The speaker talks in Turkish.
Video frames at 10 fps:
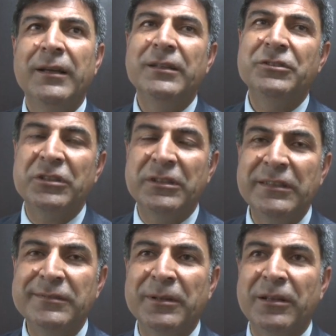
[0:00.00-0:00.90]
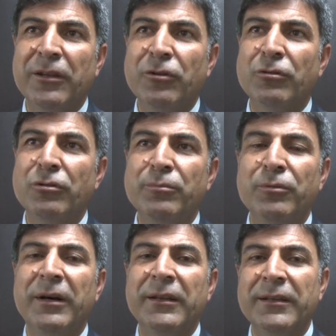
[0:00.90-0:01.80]
e, ciddi hizmetleri oldu.
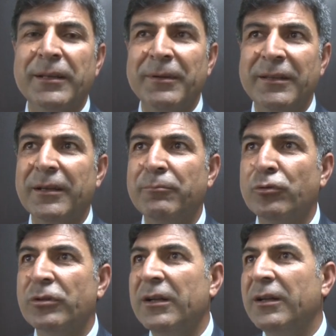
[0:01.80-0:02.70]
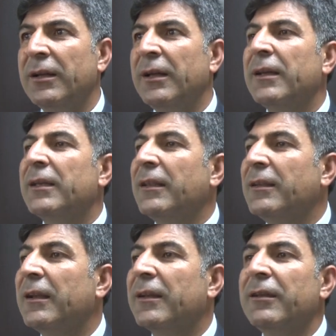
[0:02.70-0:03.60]
Bu manada ben de burada
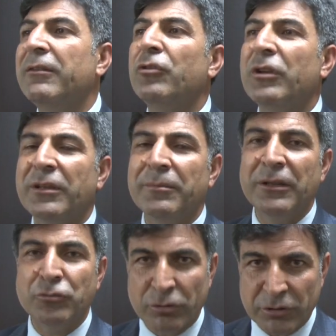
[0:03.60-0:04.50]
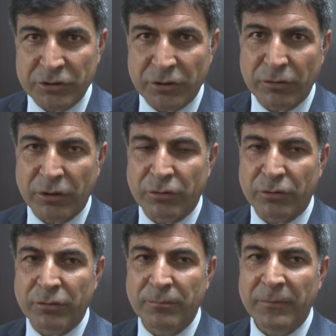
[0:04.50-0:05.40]
kendilerine ve yönetimine çok teşekkür ediyorum.